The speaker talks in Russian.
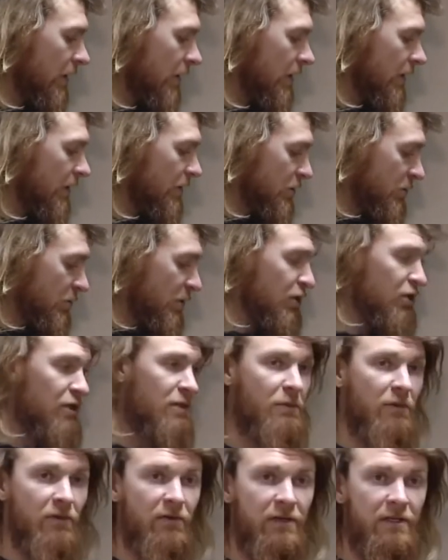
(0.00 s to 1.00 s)
а, чем меньше
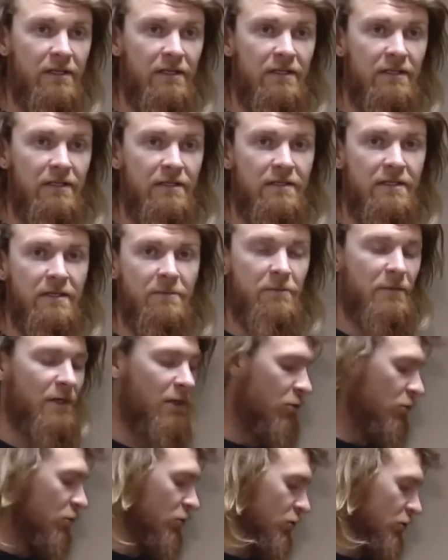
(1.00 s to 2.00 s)
самовар, тем
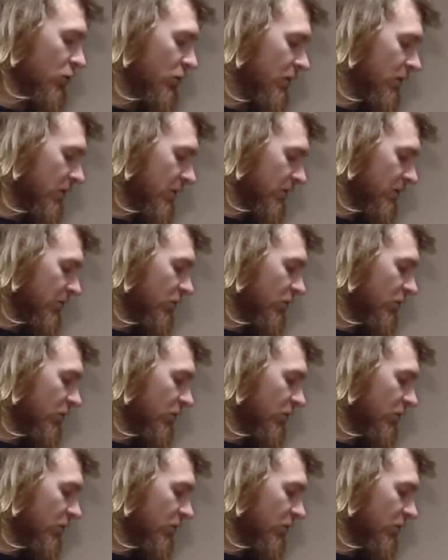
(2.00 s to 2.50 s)
дороже он.